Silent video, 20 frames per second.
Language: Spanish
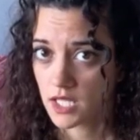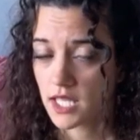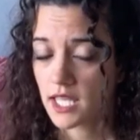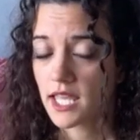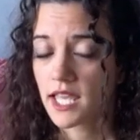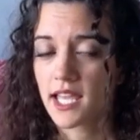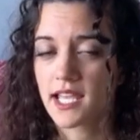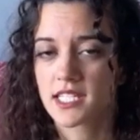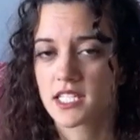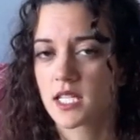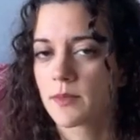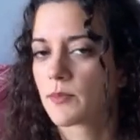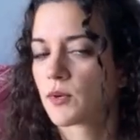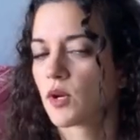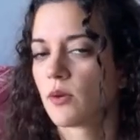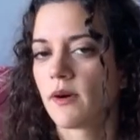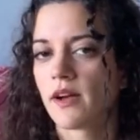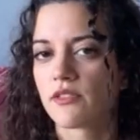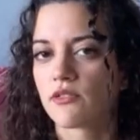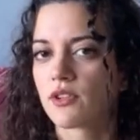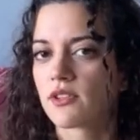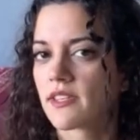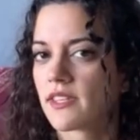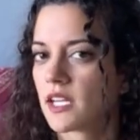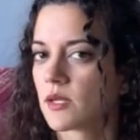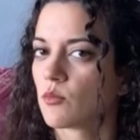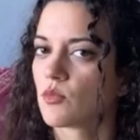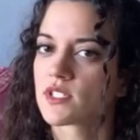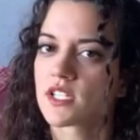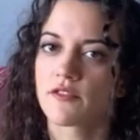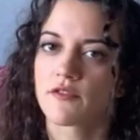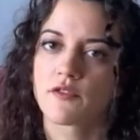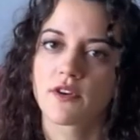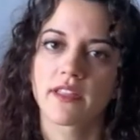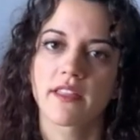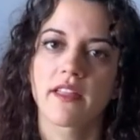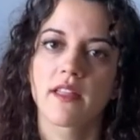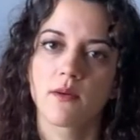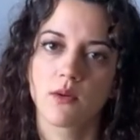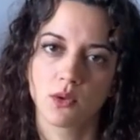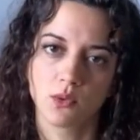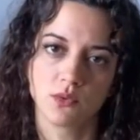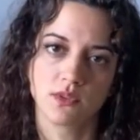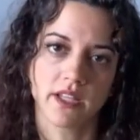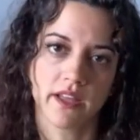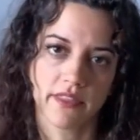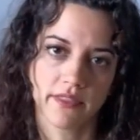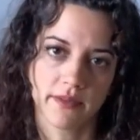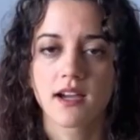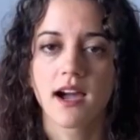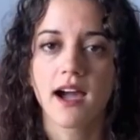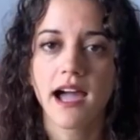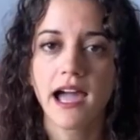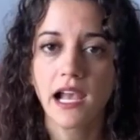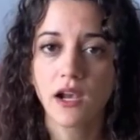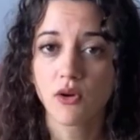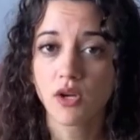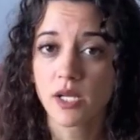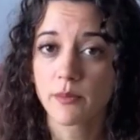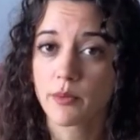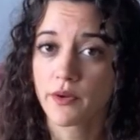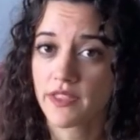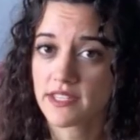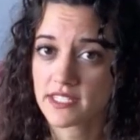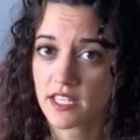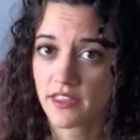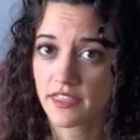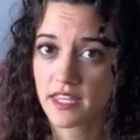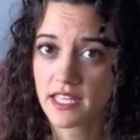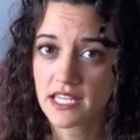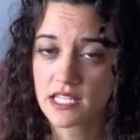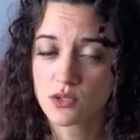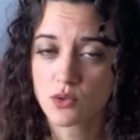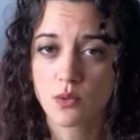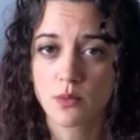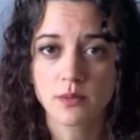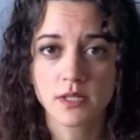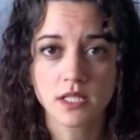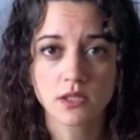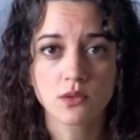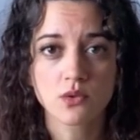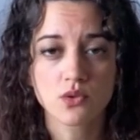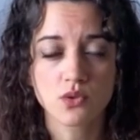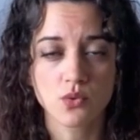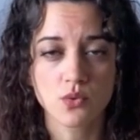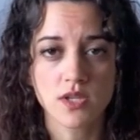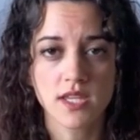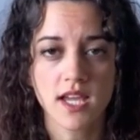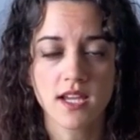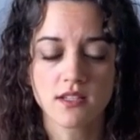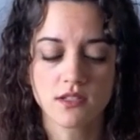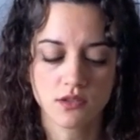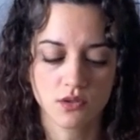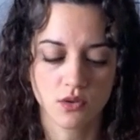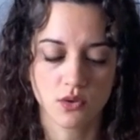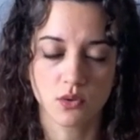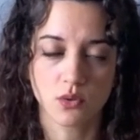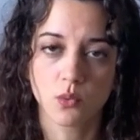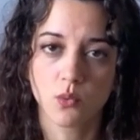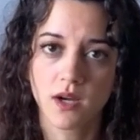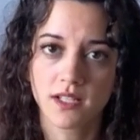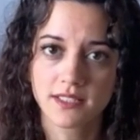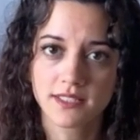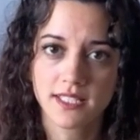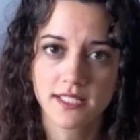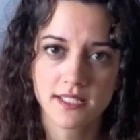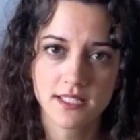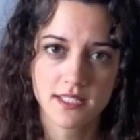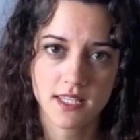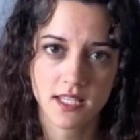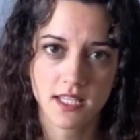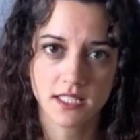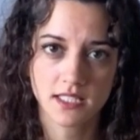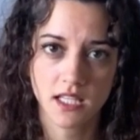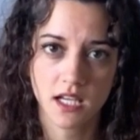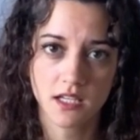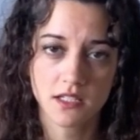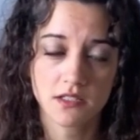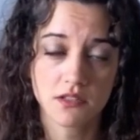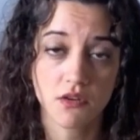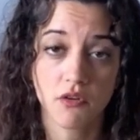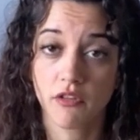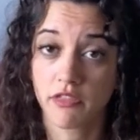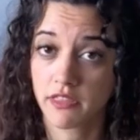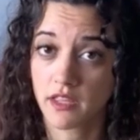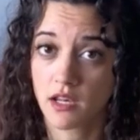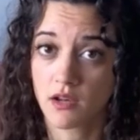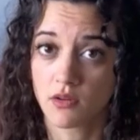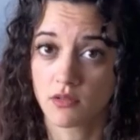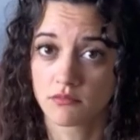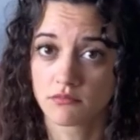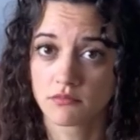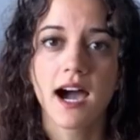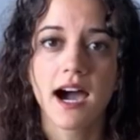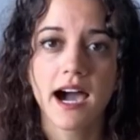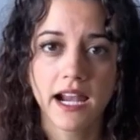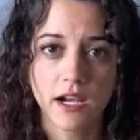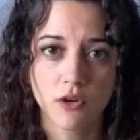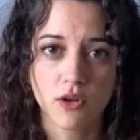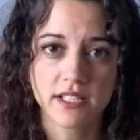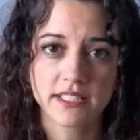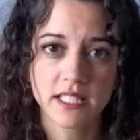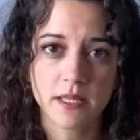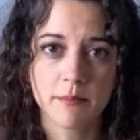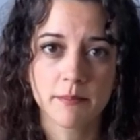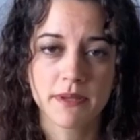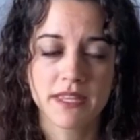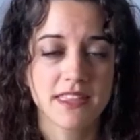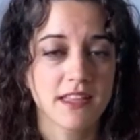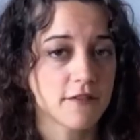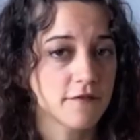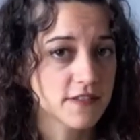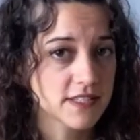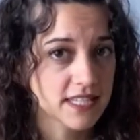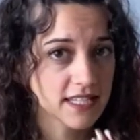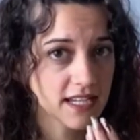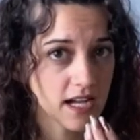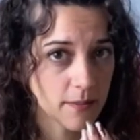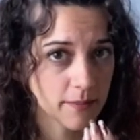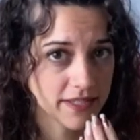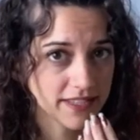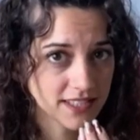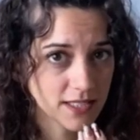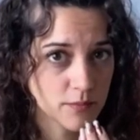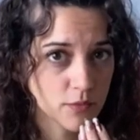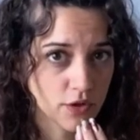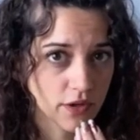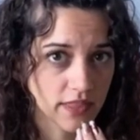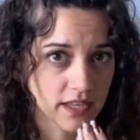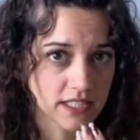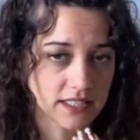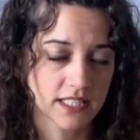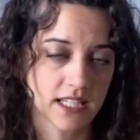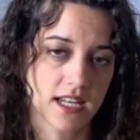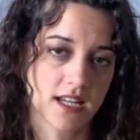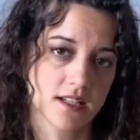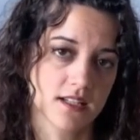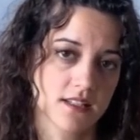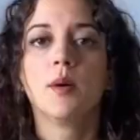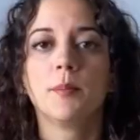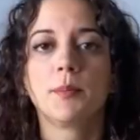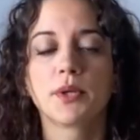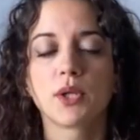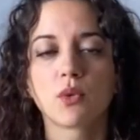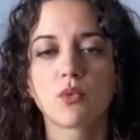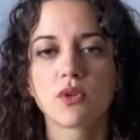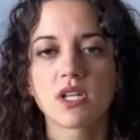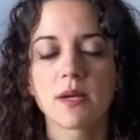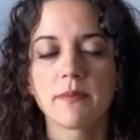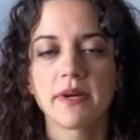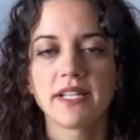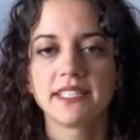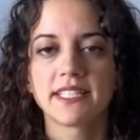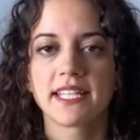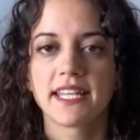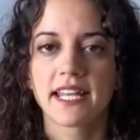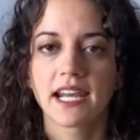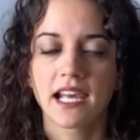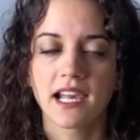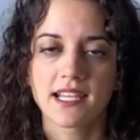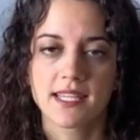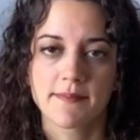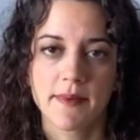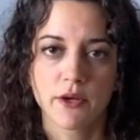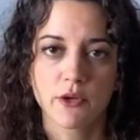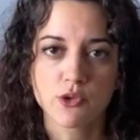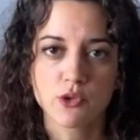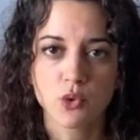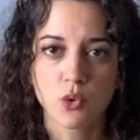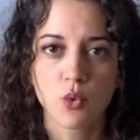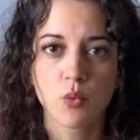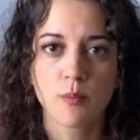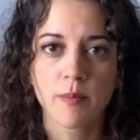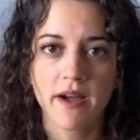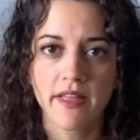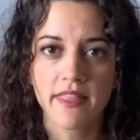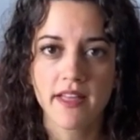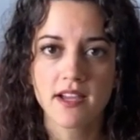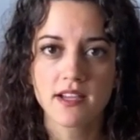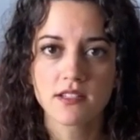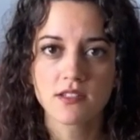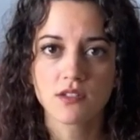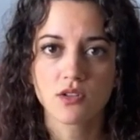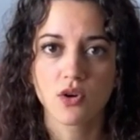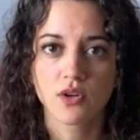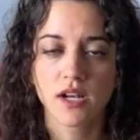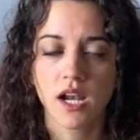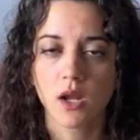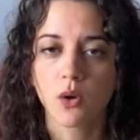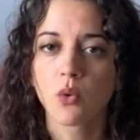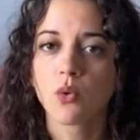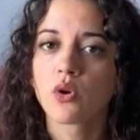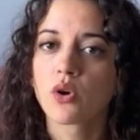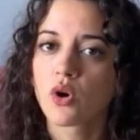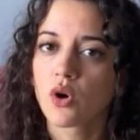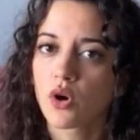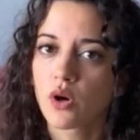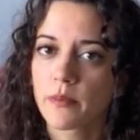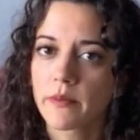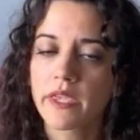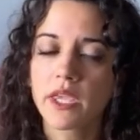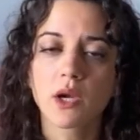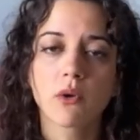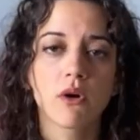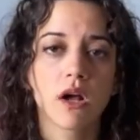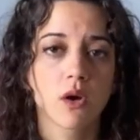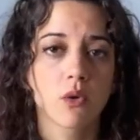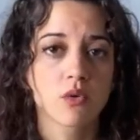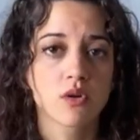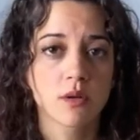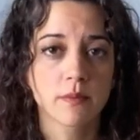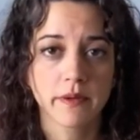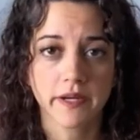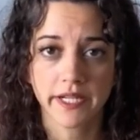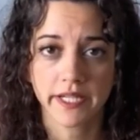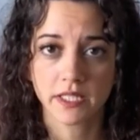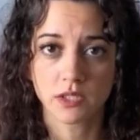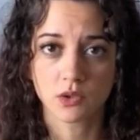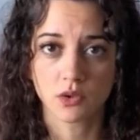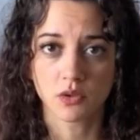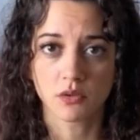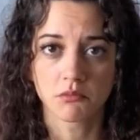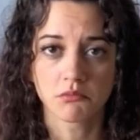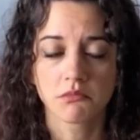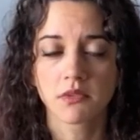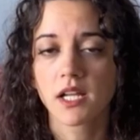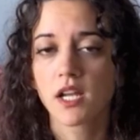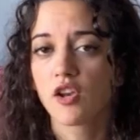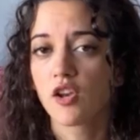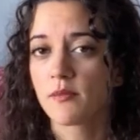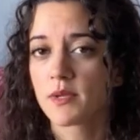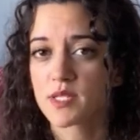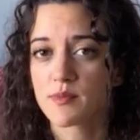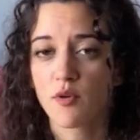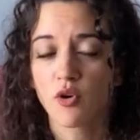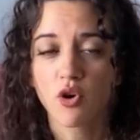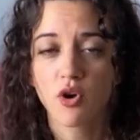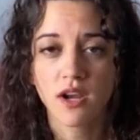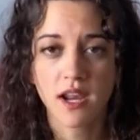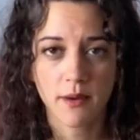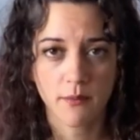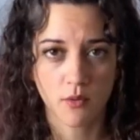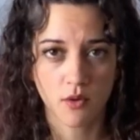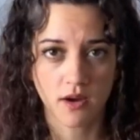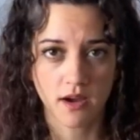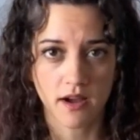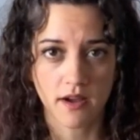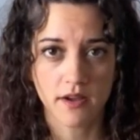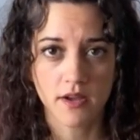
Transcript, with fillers: Es ir probando y tener mucha fuerza de voluntad. Algo que puedes hacer es cubrir tus uñas con guantes, tiritas o celo. Algo que te impida físicamente mordértelas. Procura mantener las manos ocupadas con algún hobby o algún objeto. Y lo mismo con la boca.